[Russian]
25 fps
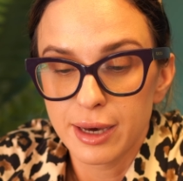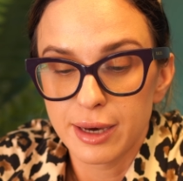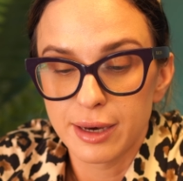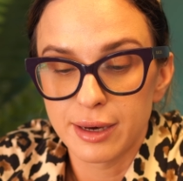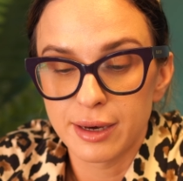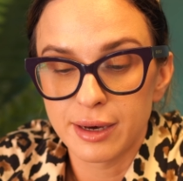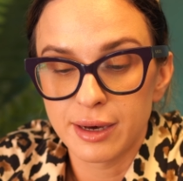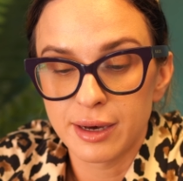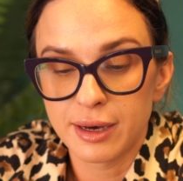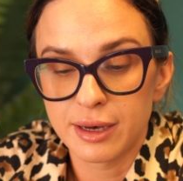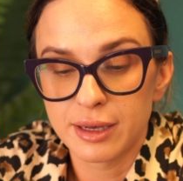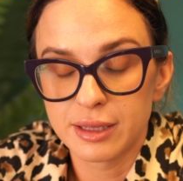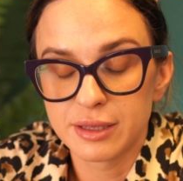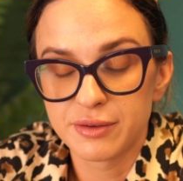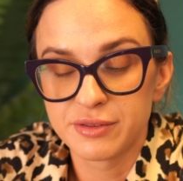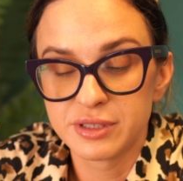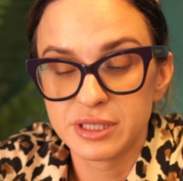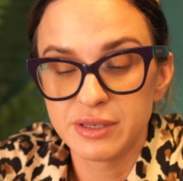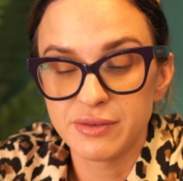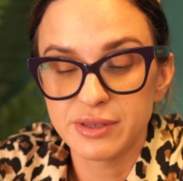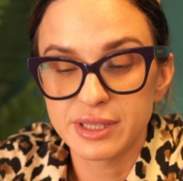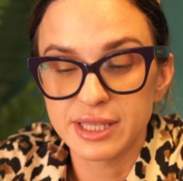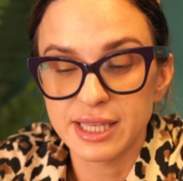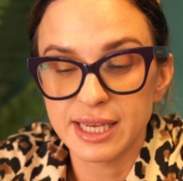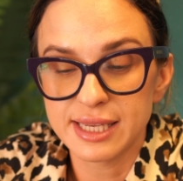
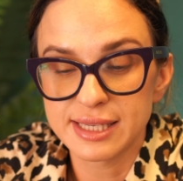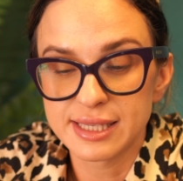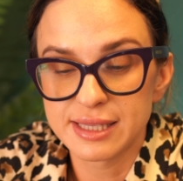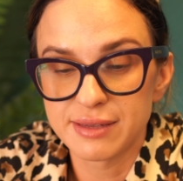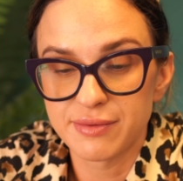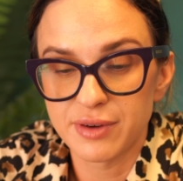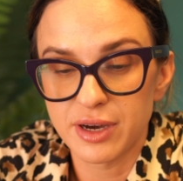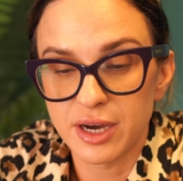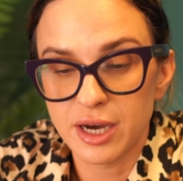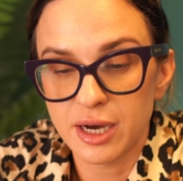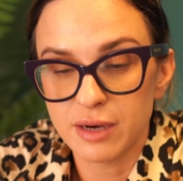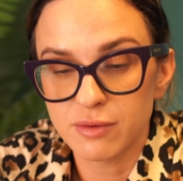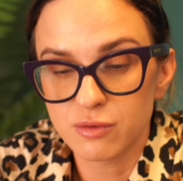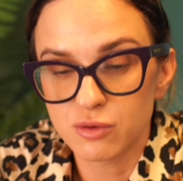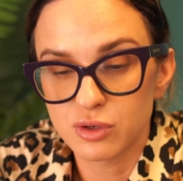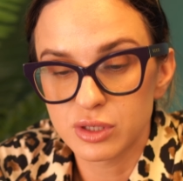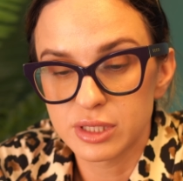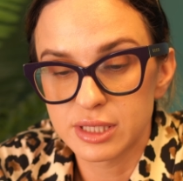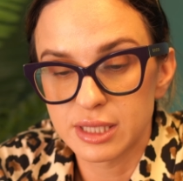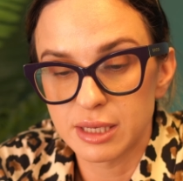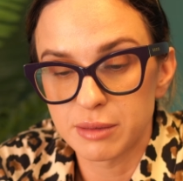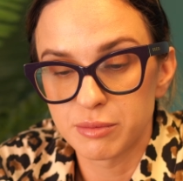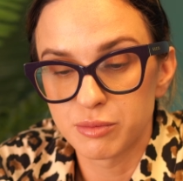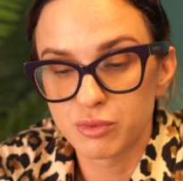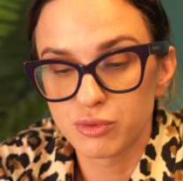19
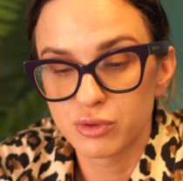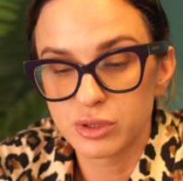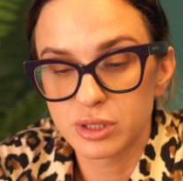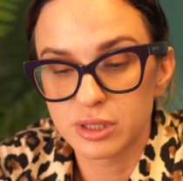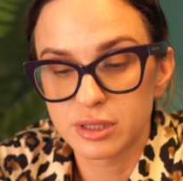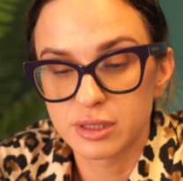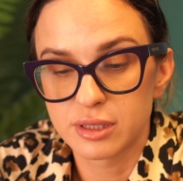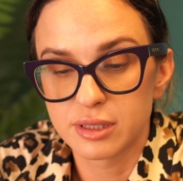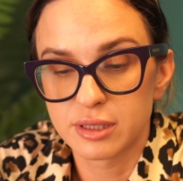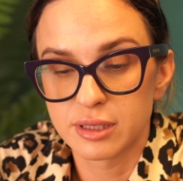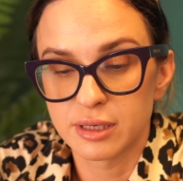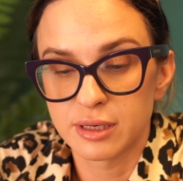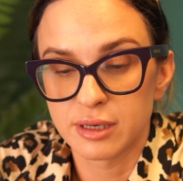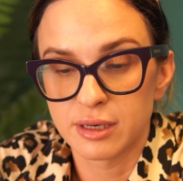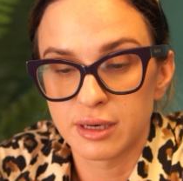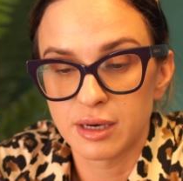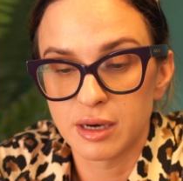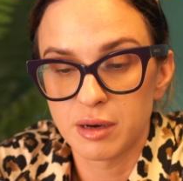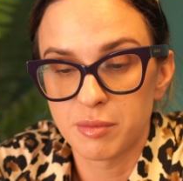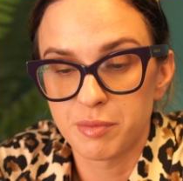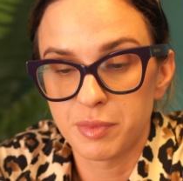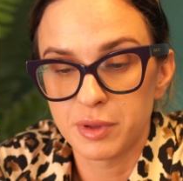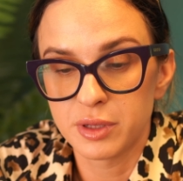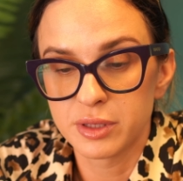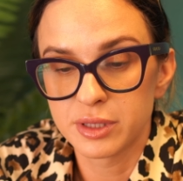августа будет
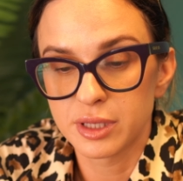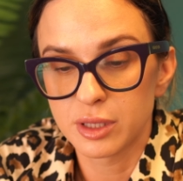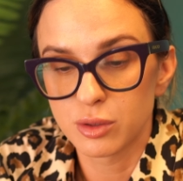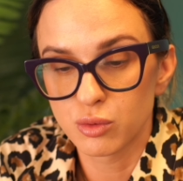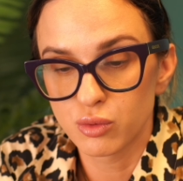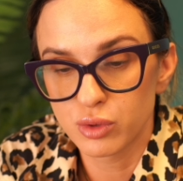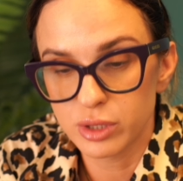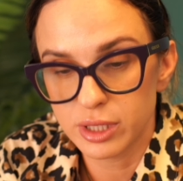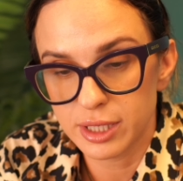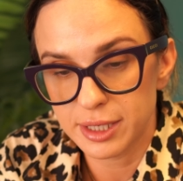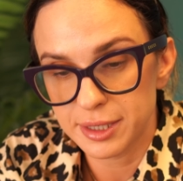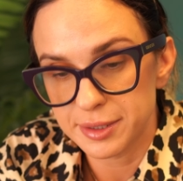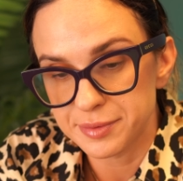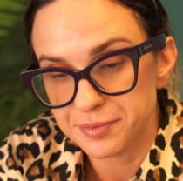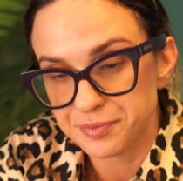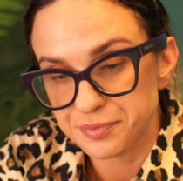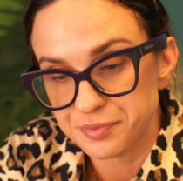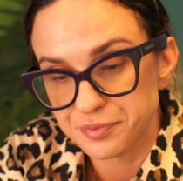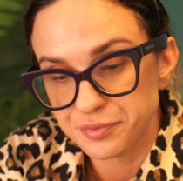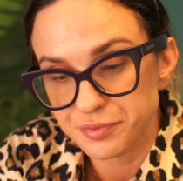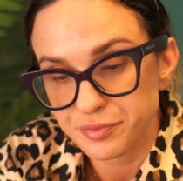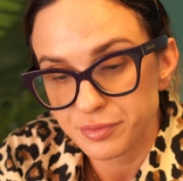полнолуние,